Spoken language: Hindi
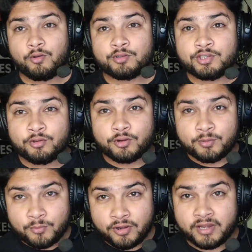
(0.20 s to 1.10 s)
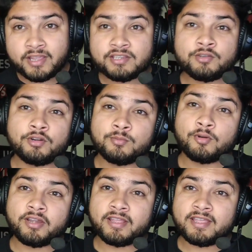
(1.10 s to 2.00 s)
ओ जी गुड मॉर्निंग है जी गुड
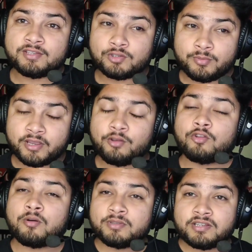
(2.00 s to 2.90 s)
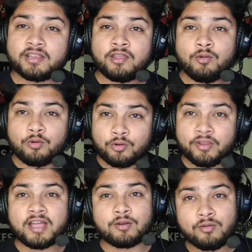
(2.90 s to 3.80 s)
मॉर्निंग है सुबह के नौ बज रहे हैं उठो
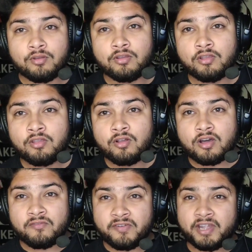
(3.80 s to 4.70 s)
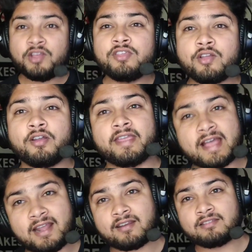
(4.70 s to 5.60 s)
यारो और वीडियो देखो
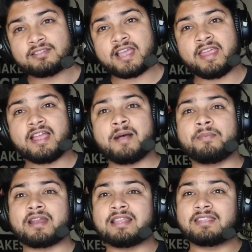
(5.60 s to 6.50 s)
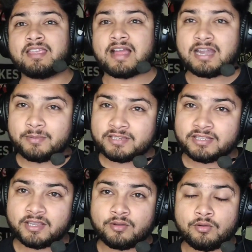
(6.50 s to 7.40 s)
यार चाहे आप रात के आठ
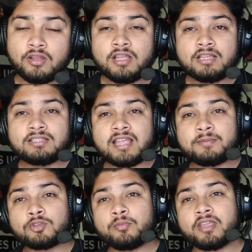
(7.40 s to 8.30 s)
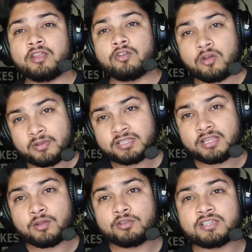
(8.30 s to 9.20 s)
बजे देखो चाहे आप सुबह के नौ बजे
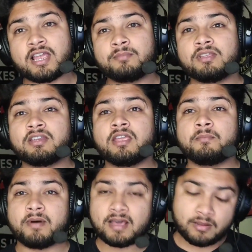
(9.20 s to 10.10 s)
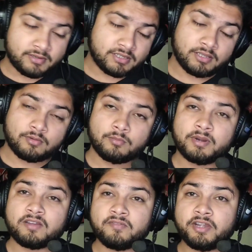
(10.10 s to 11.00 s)
देखो चाहे आप दिन के बारह बजे देखो
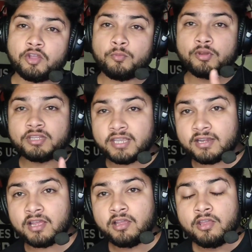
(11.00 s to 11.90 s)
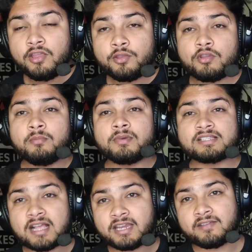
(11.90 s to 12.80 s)
बट वीडियो पूरी देखना क्योंकि
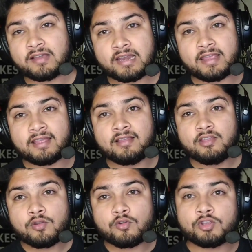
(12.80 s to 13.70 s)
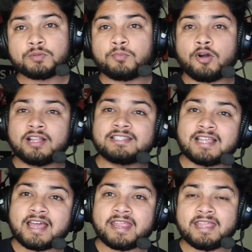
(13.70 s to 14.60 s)
मज़ा आने वाला है कुछ बहुत
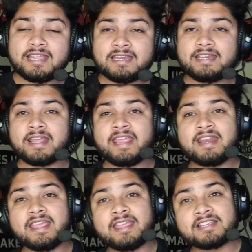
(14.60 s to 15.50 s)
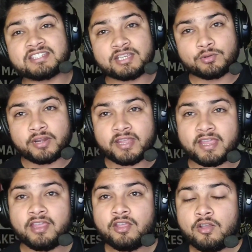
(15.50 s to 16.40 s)
सारे नए नए किस्से जुड़े
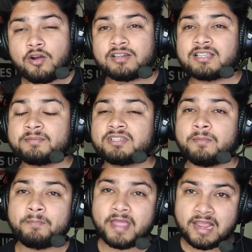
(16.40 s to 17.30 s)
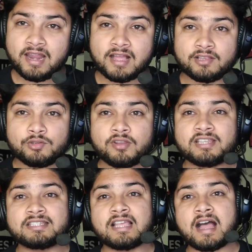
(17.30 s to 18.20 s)
हैं और सबसे पहला जो
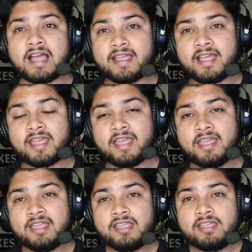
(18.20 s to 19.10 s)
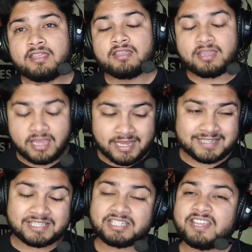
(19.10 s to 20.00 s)
किस्सा आया है कि
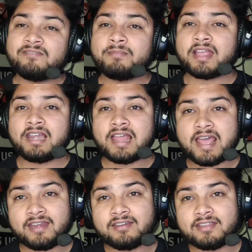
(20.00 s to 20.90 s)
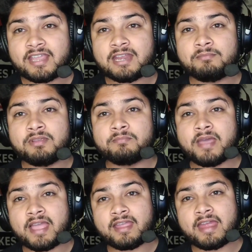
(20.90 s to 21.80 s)
स्टीव मैकलैरन कैन बी
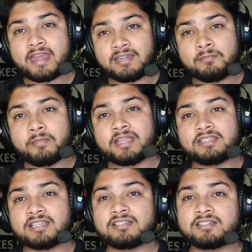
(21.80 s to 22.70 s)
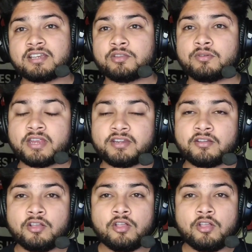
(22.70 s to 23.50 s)
बैक एट मैनचेस्टर यूनाइटेड